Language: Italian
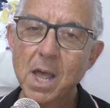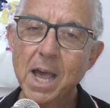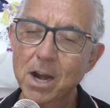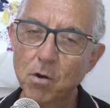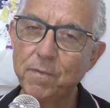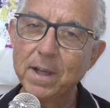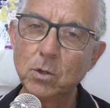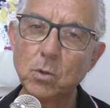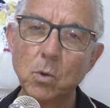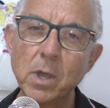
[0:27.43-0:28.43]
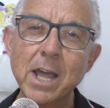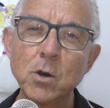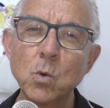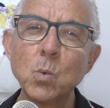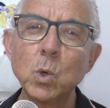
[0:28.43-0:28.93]
hanno fatto e
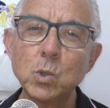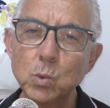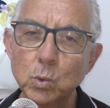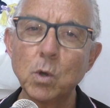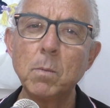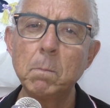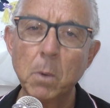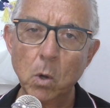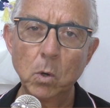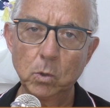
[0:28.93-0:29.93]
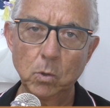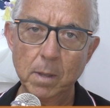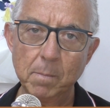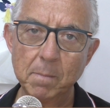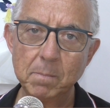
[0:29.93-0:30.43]
hanno nuociuto molto
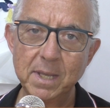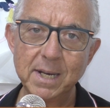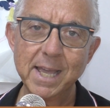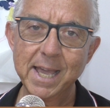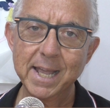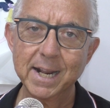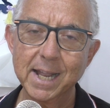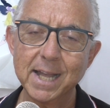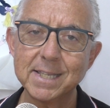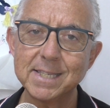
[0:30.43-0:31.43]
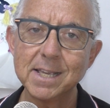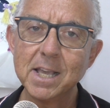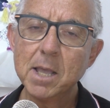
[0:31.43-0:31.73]
ai bambini e ai ragazzi,